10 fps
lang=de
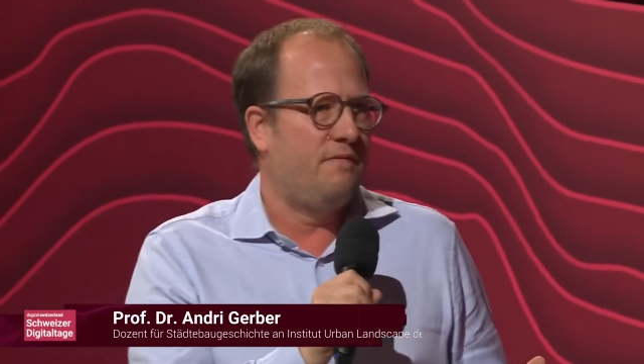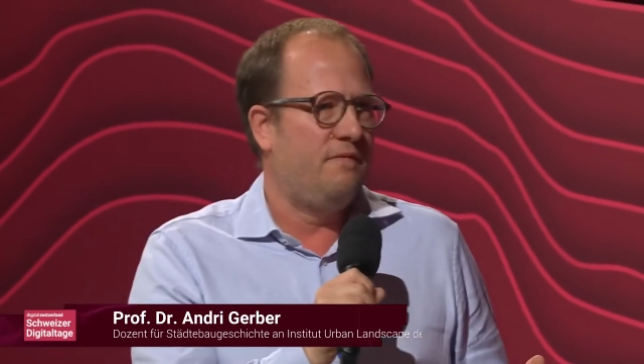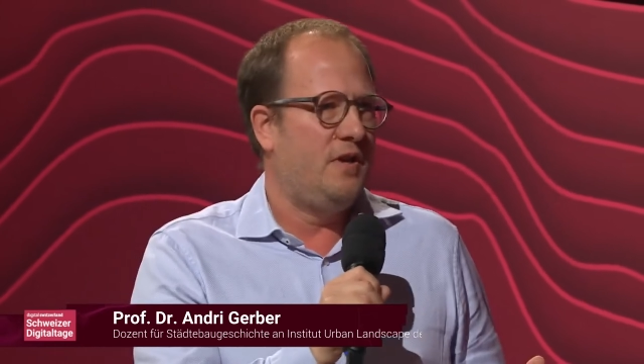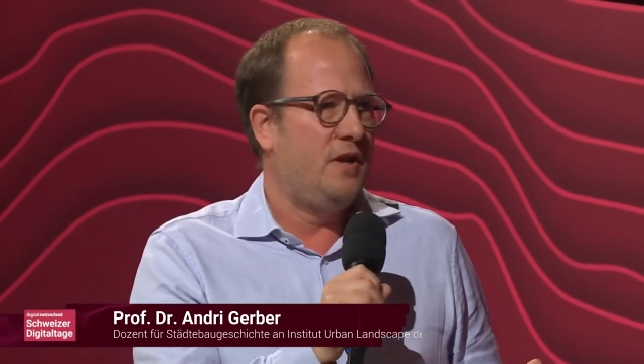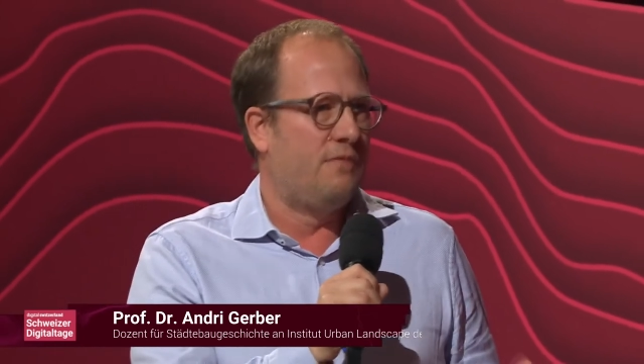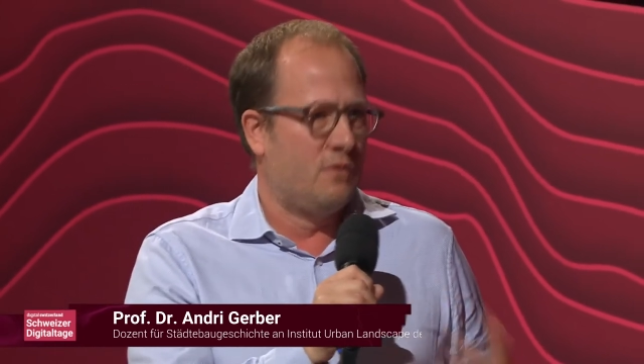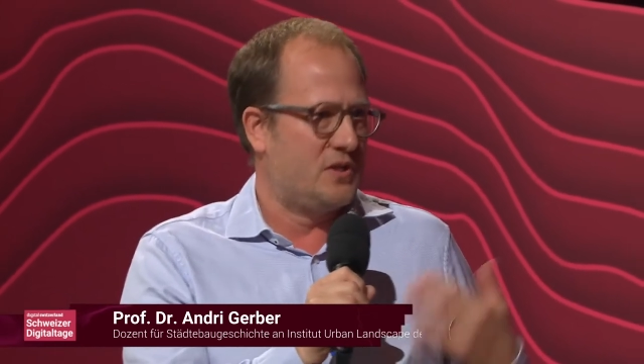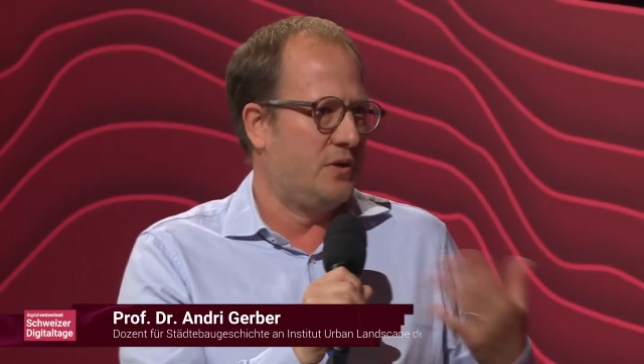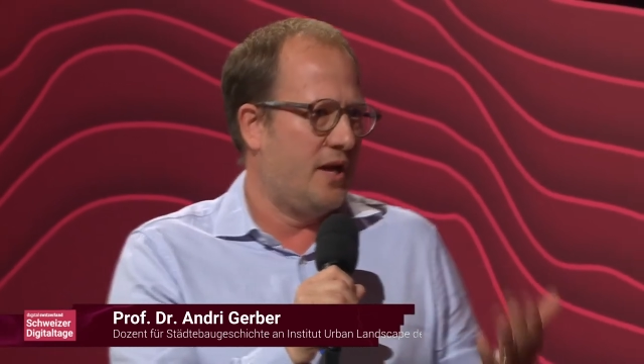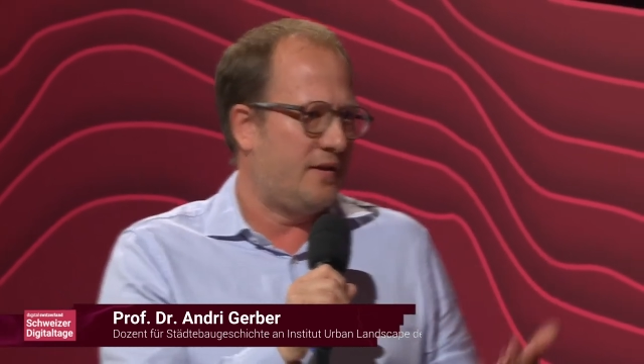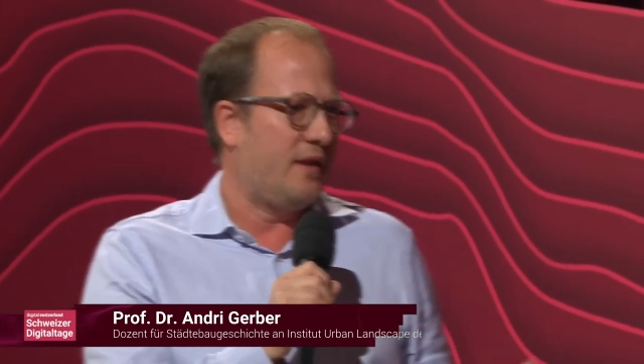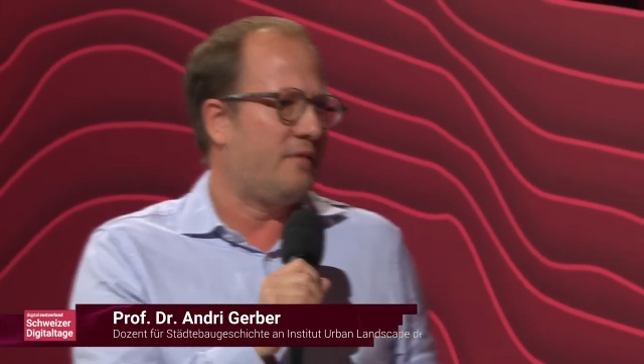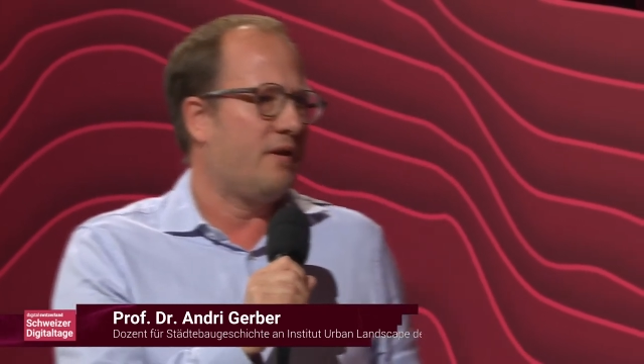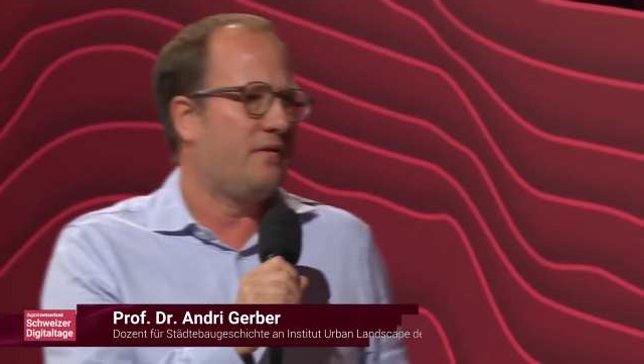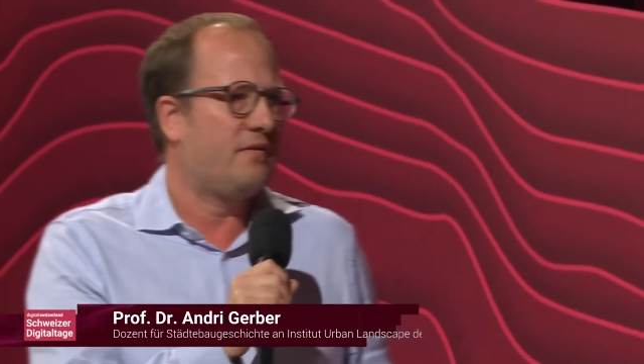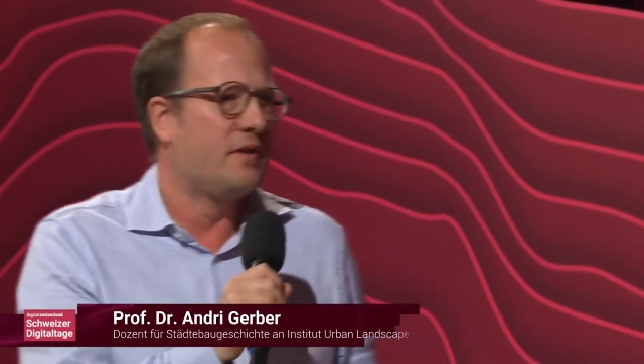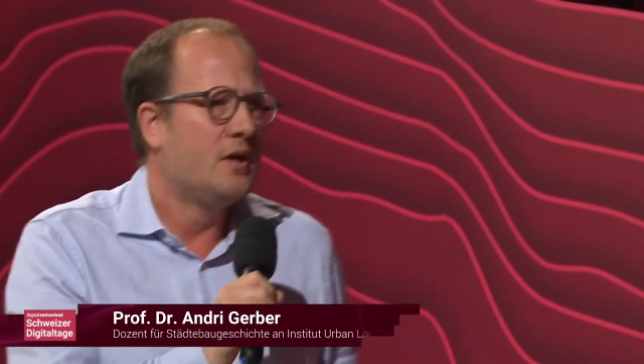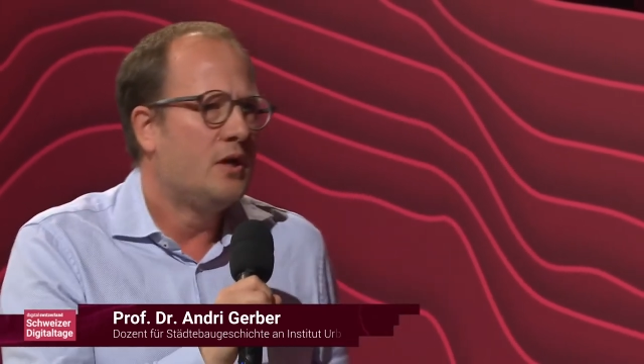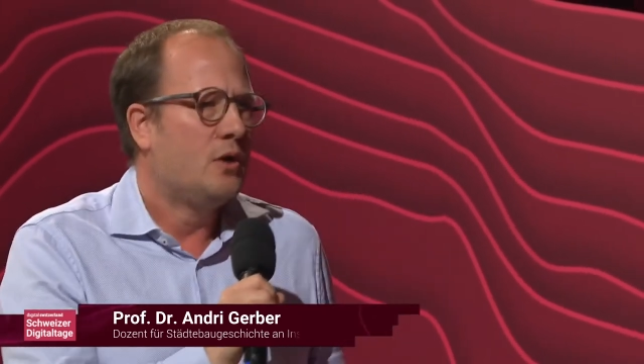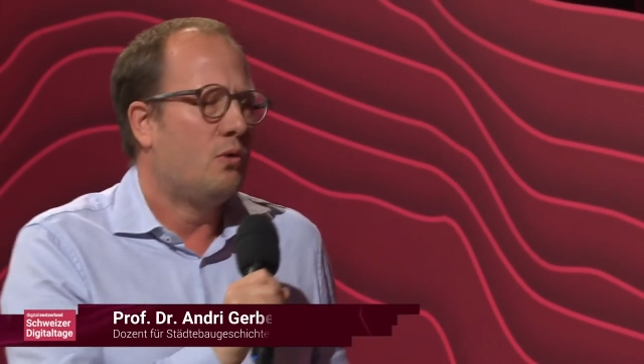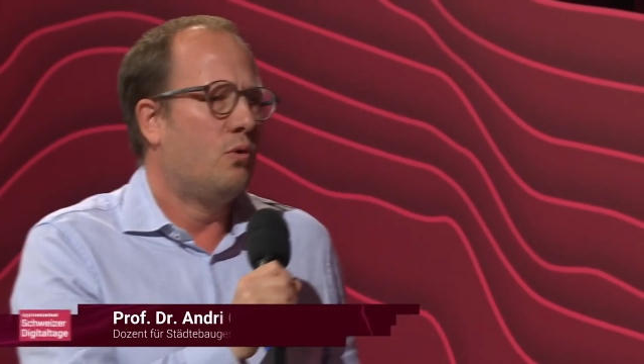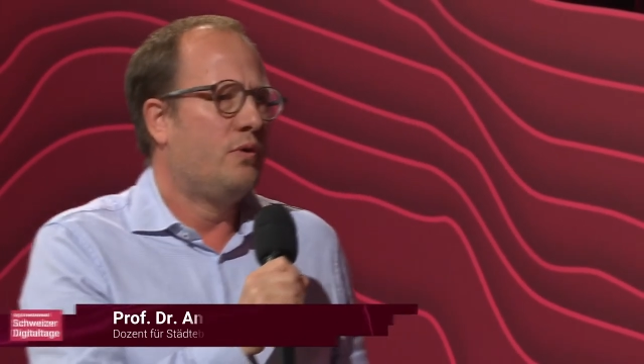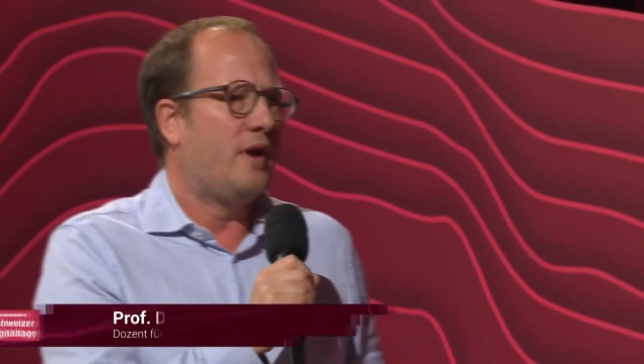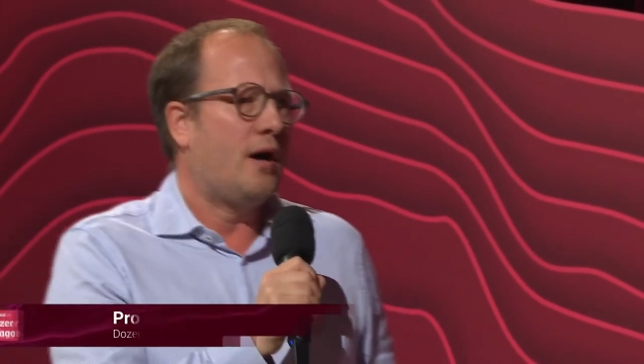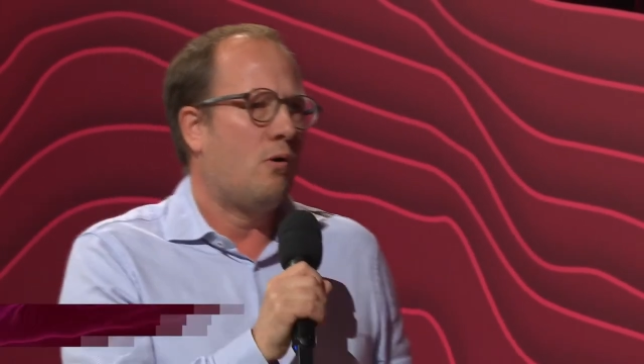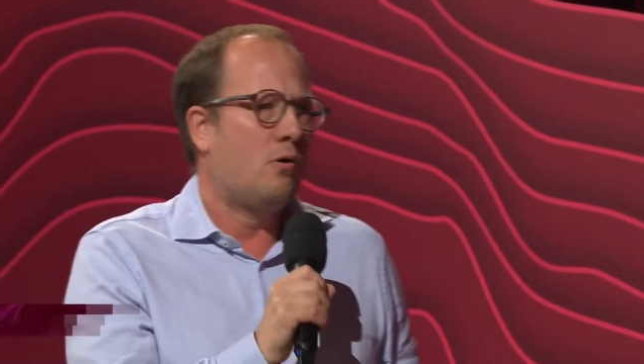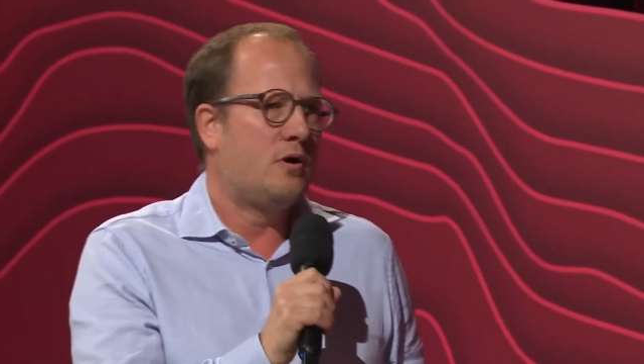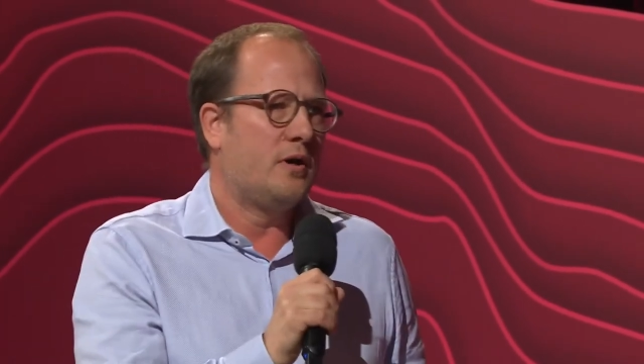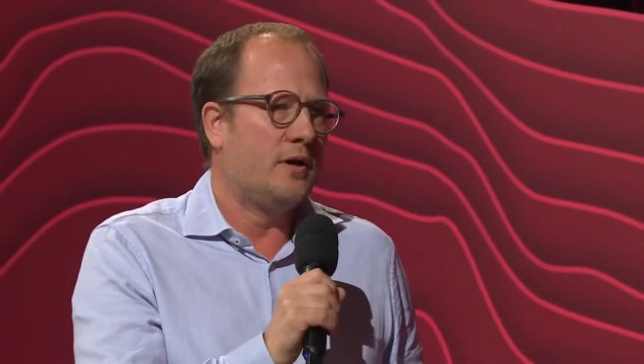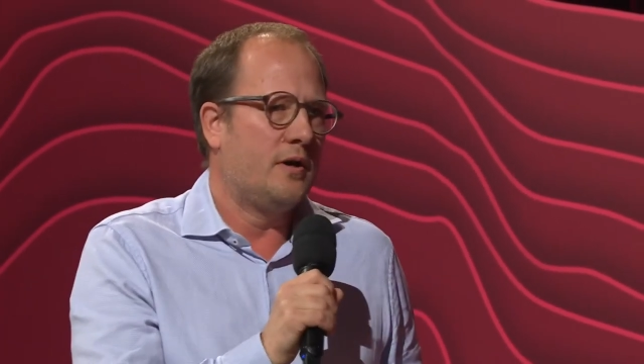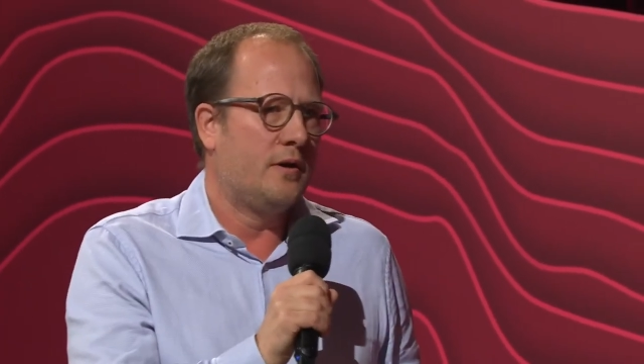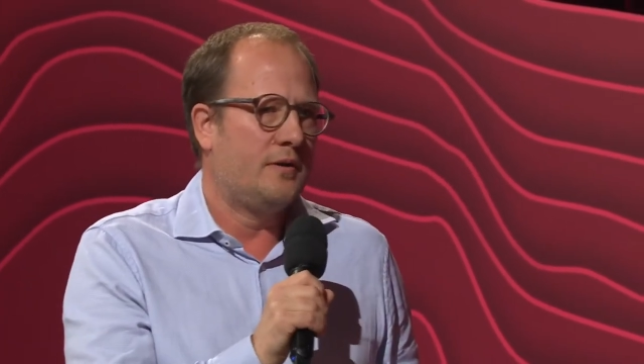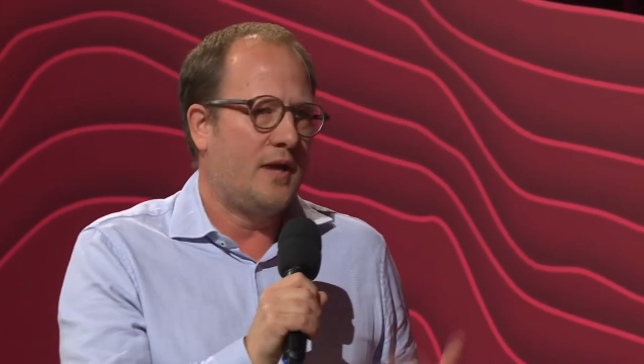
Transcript: wie funktioniert etwas und auch äh,